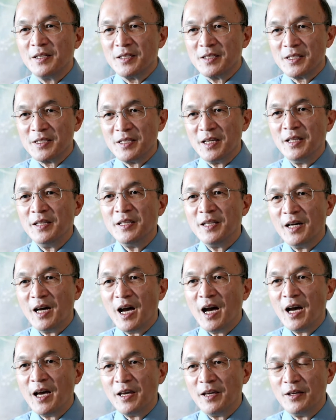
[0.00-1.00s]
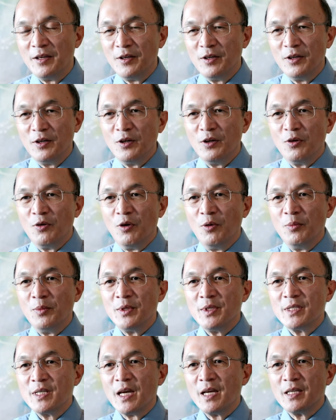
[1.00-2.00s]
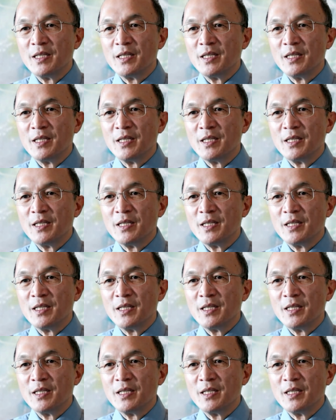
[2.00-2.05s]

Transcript: 神的爱，我们在